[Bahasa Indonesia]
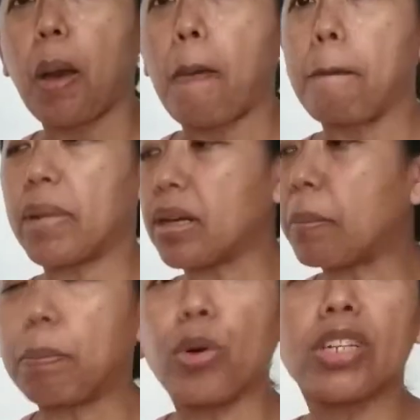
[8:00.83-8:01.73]

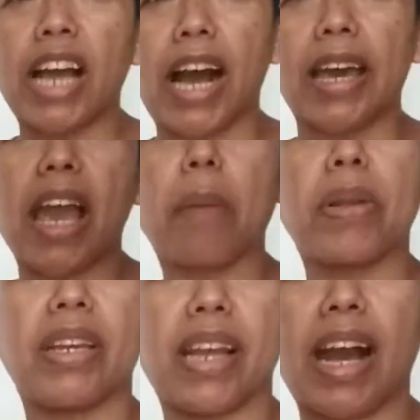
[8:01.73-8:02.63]
menepuk dahak yang
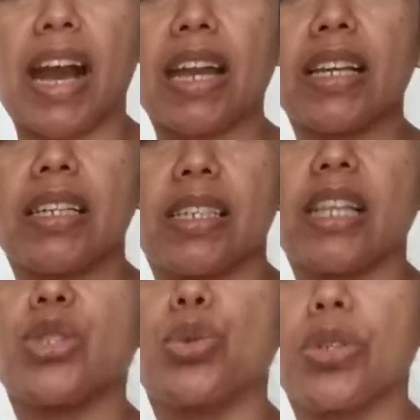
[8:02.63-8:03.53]
benar
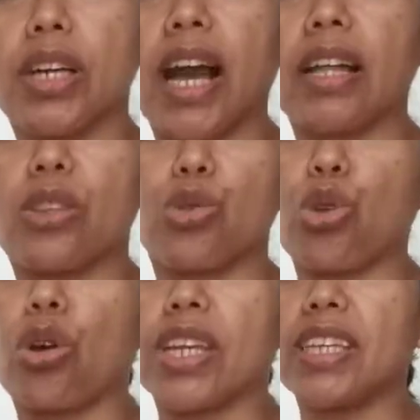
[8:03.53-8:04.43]
dan juga
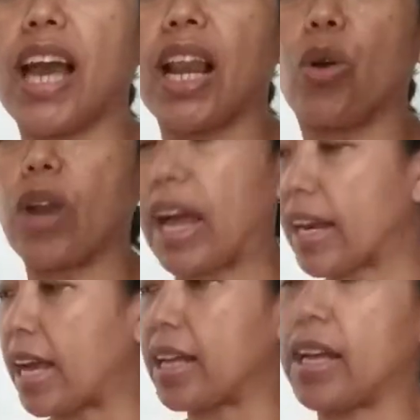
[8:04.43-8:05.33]
tutorial
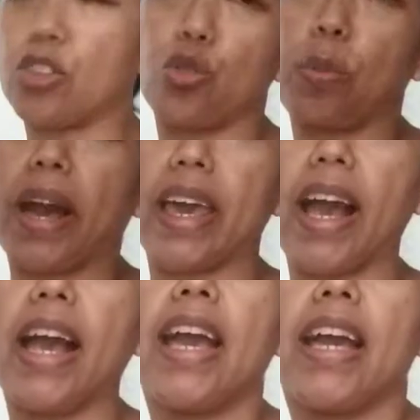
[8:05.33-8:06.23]
olahraga supaya
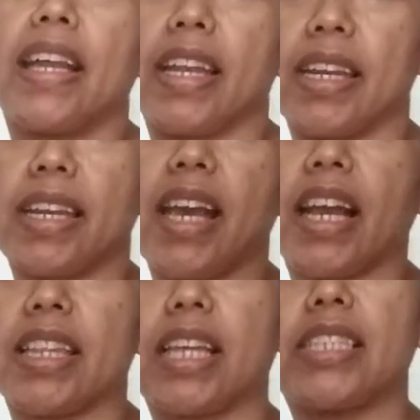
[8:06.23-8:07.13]
nenek yang
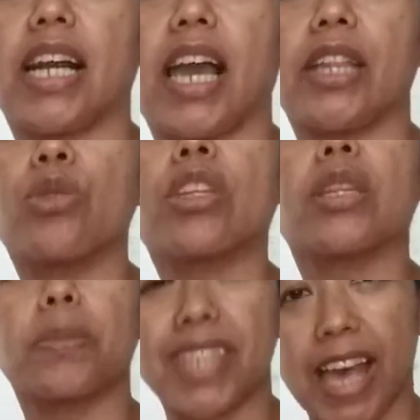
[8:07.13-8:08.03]
kita jaga itu tetap
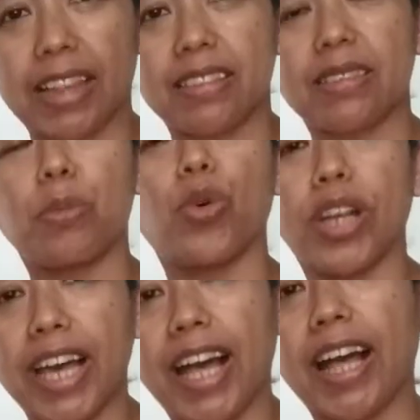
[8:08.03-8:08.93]
sehat.
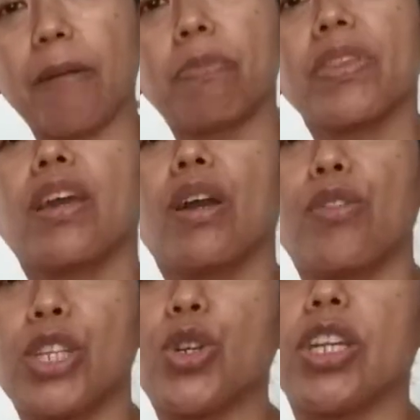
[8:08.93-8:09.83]
Semoga
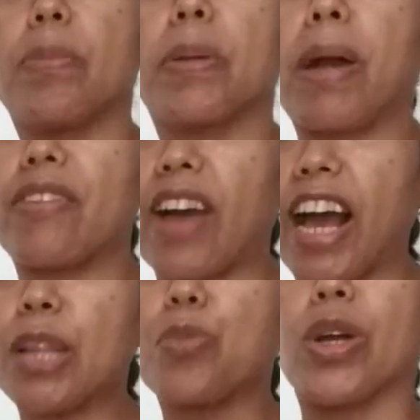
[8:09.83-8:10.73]
video ini
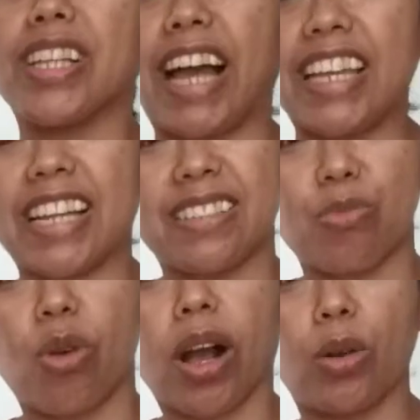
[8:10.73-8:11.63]
bermanfaat buat kalian
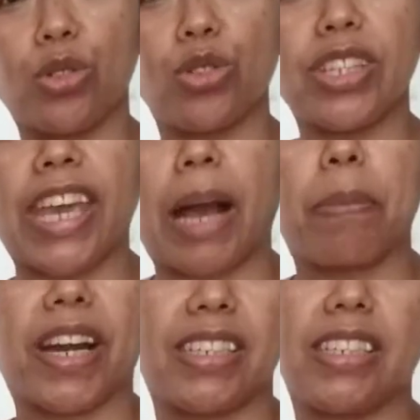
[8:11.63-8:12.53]
semua khususnya yang
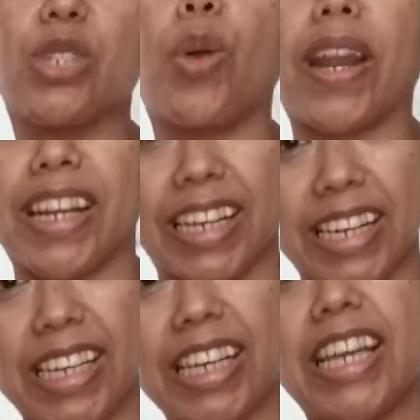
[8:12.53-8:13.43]
bekerja di luar
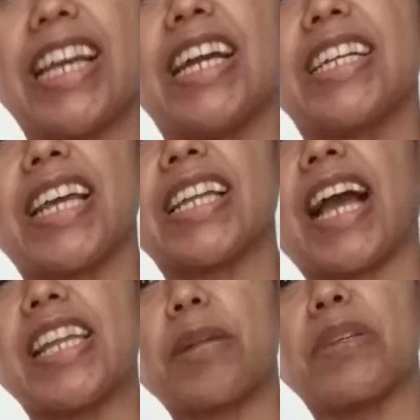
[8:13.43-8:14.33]
negeri dan
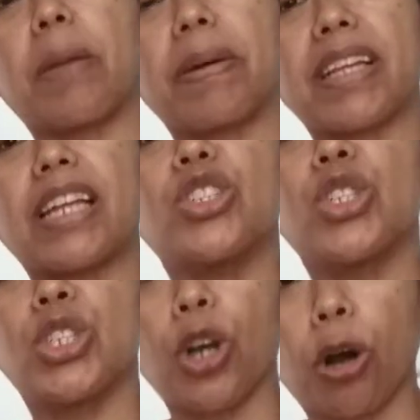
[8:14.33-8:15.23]
kalian mendapatkan
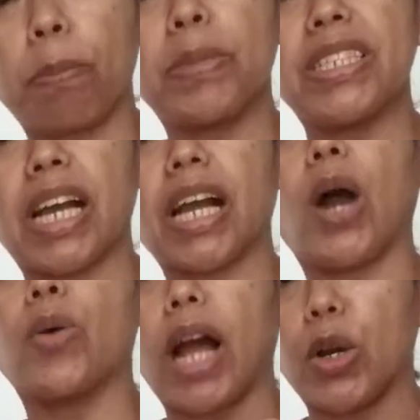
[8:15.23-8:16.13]
job menjaga
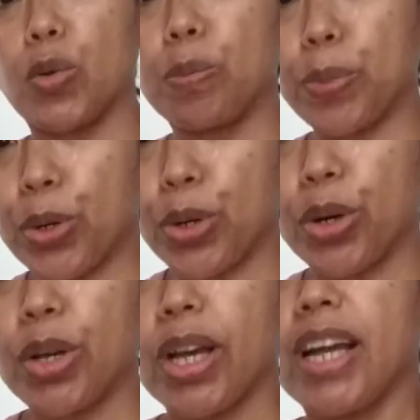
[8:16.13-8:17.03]
orang lumpuh
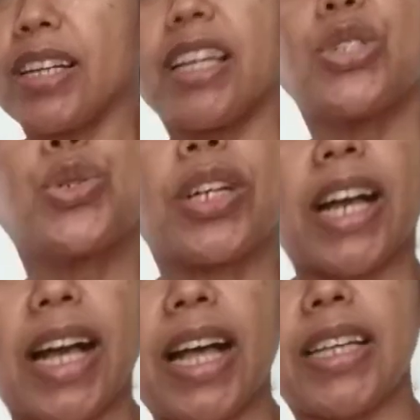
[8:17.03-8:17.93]
dan
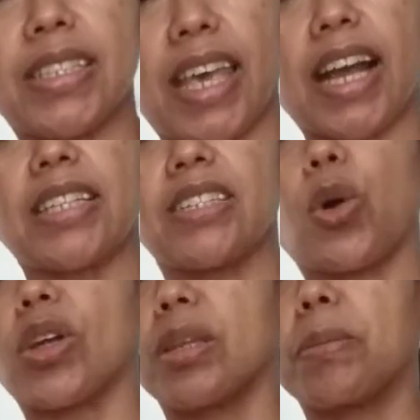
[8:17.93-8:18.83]
juga saya kasih
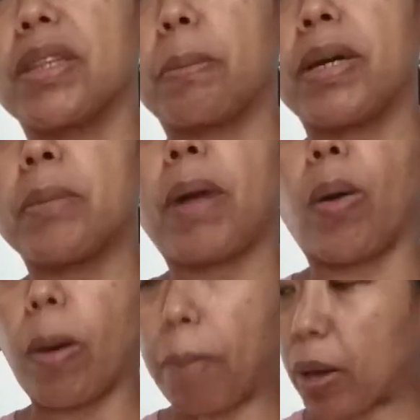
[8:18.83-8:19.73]
tahu ke teman-teman
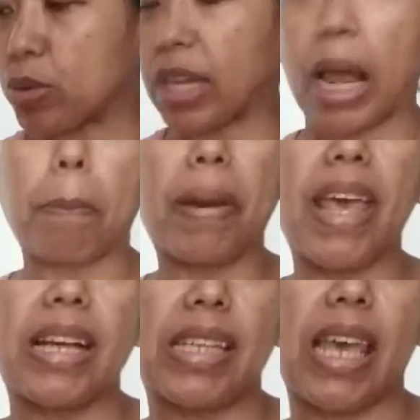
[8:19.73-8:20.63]
bahwa barusan apa
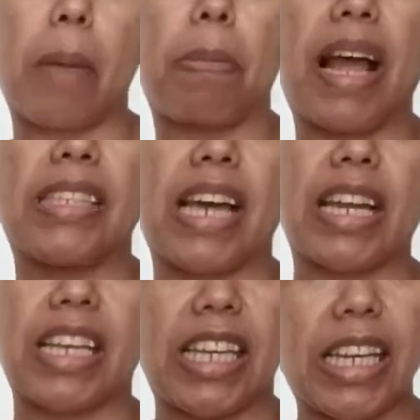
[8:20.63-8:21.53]
yang saya pelajari
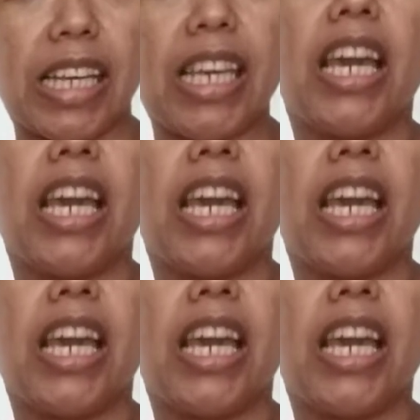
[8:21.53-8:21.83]
ini